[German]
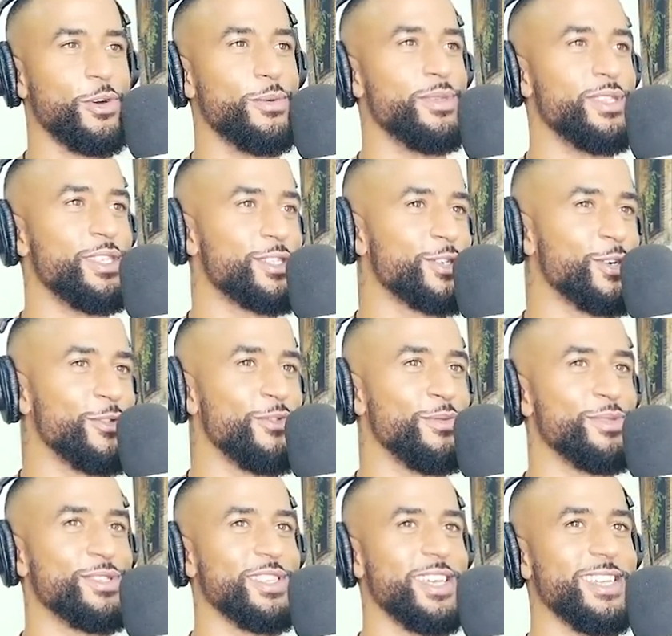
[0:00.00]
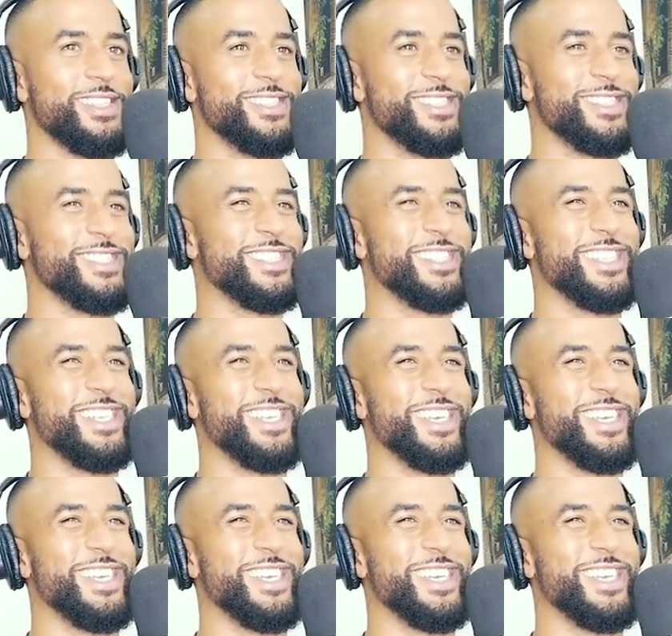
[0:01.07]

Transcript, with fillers: Komm in Discord, wir müssen reden.